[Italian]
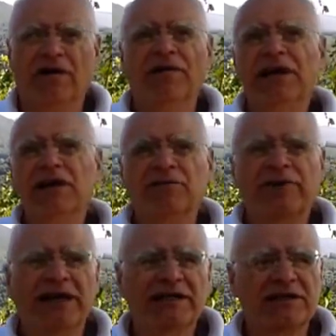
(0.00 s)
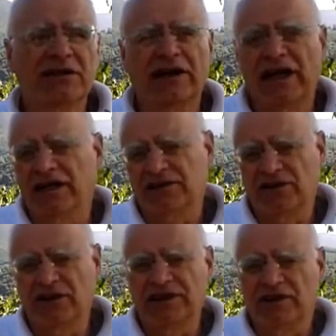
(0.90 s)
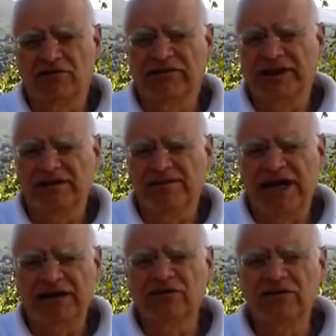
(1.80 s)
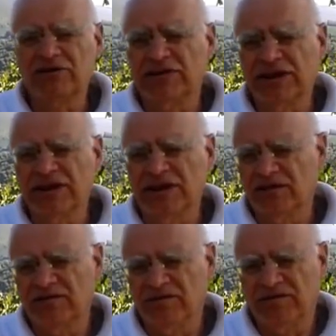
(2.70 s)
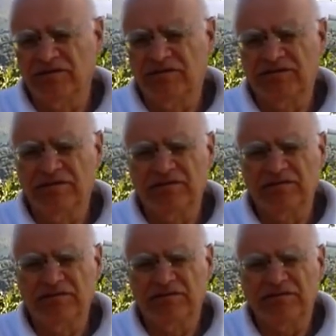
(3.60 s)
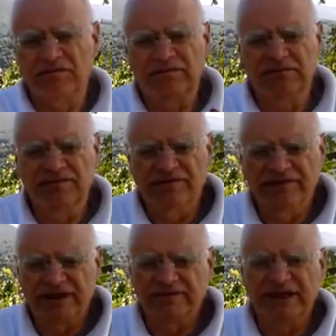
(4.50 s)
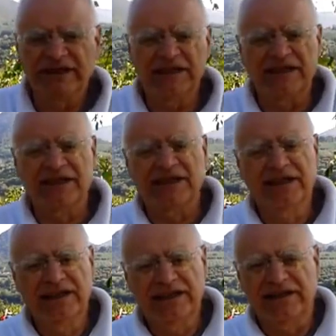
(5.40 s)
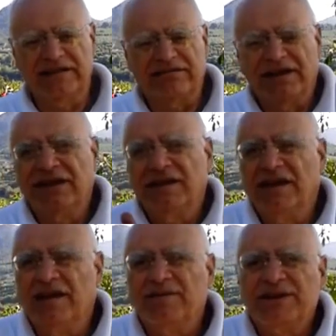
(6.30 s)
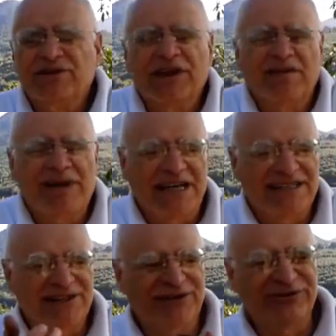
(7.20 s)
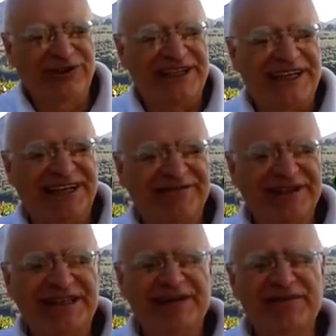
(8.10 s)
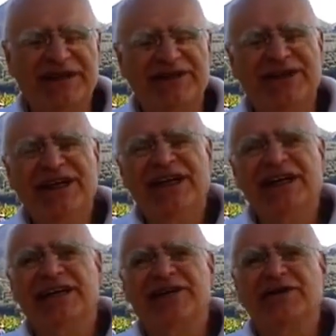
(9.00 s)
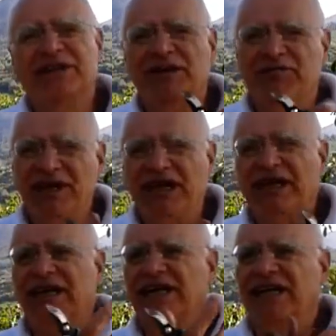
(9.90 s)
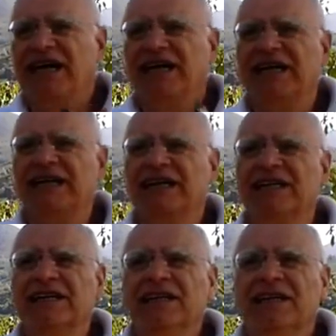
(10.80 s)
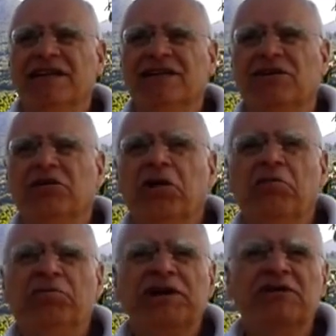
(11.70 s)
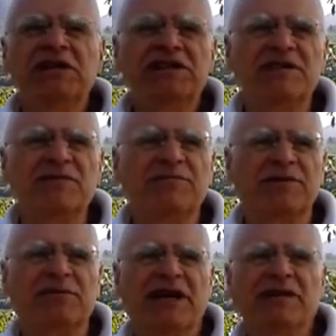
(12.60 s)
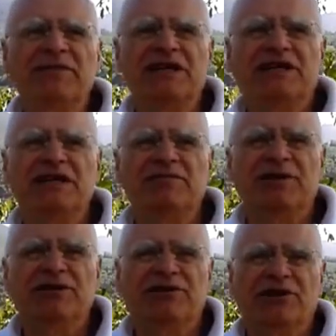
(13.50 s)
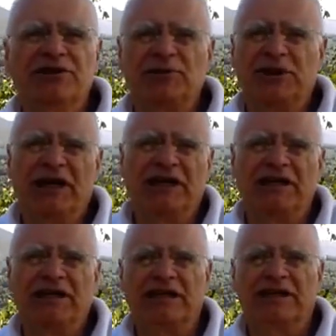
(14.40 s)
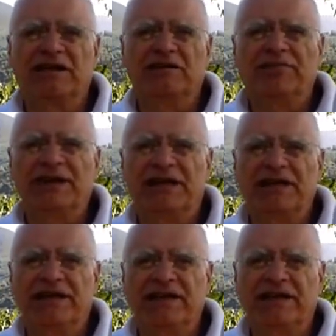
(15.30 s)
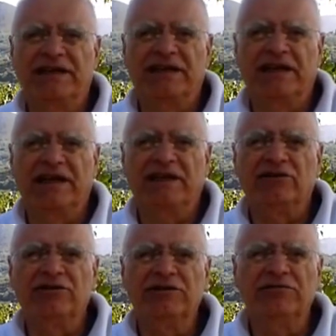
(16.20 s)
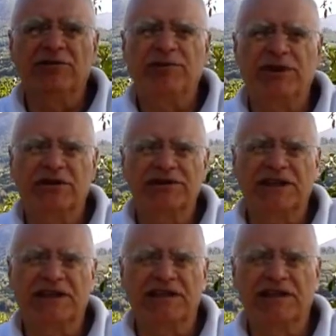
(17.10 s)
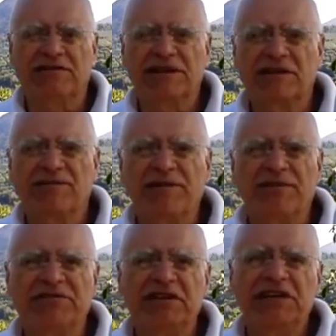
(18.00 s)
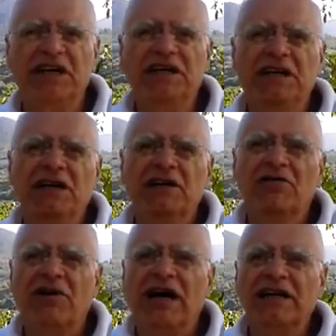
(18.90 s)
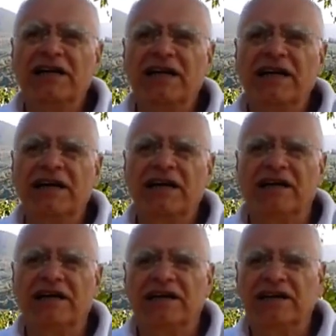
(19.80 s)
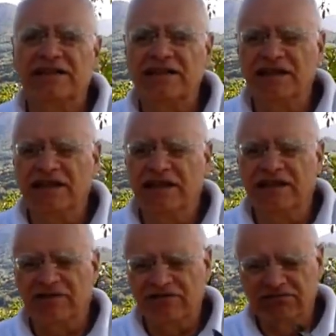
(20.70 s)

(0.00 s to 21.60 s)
Nel complesso è la solita uva del Marcus, quindi mm, veramente eh, le persone la mangiano finché la vendemmiano, eh, quindi piena, carica. Eh, piccolissimi problemi di peronospora eh, per eh, le continue piogge di questa primavera, qualche, eh, acine, eh,